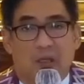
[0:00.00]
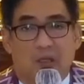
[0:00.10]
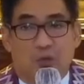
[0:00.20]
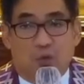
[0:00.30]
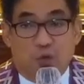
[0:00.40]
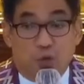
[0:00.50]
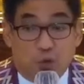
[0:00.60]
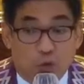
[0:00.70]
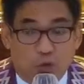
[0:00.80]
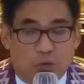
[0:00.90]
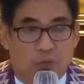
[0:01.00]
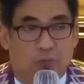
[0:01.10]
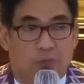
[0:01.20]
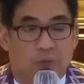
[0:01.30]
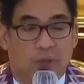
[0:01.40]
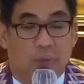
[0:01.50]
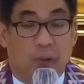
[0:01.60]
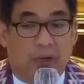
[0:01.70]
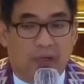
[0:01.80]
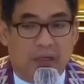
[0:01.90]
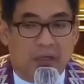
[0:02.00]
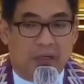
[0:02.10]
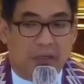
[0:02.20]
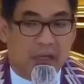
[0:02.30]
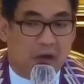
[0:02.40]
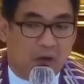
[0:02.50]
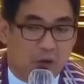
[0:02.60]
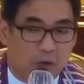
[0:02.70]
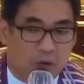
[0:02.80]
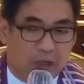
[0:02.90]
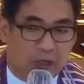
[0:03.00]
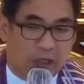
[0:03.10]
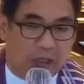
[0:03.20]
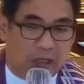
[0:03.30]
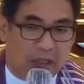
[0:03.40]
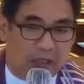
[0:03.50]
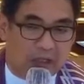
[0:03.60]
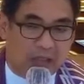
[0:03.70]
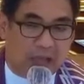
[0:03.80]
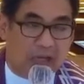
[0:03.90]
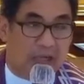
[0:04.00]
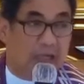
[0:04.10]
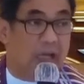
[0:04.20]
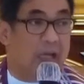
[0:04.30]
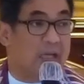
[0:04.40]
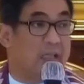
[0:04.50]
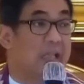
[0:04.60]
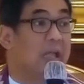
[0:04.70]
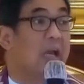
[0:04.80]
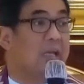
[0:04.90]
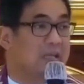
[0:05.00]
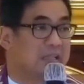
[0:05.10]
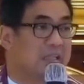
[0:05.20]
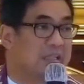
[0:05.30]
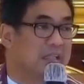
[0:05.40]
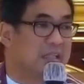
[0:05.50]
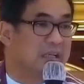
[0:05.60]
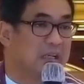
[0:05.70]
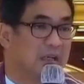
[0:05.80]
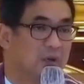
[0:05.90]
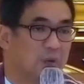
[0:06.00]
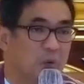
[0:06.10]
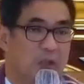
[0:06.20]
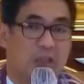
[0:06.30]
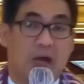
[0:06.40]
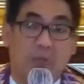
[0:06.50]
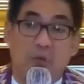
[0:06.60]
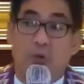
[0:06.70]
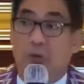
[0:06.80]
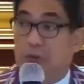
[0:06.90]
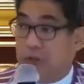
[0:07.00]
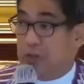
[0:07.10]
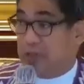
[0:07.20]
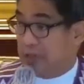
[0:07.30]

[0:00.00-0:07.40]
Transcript: duko para ilakokula retang tali ng kayang sandalyas. What a humble way to describe